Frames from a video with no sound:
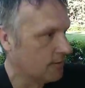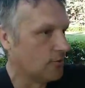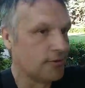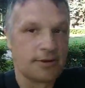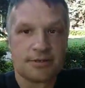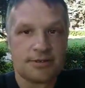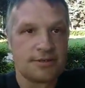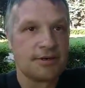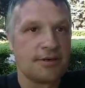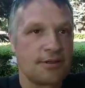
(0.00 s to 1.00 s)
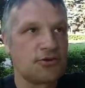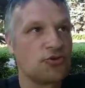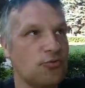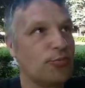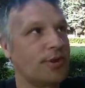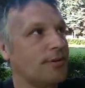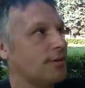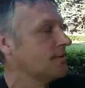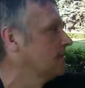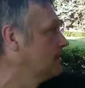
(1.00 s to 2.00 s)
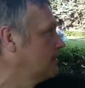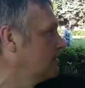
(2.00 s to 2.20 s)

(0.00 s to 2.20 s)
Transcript: Ой, как здесь хорошо, прохладно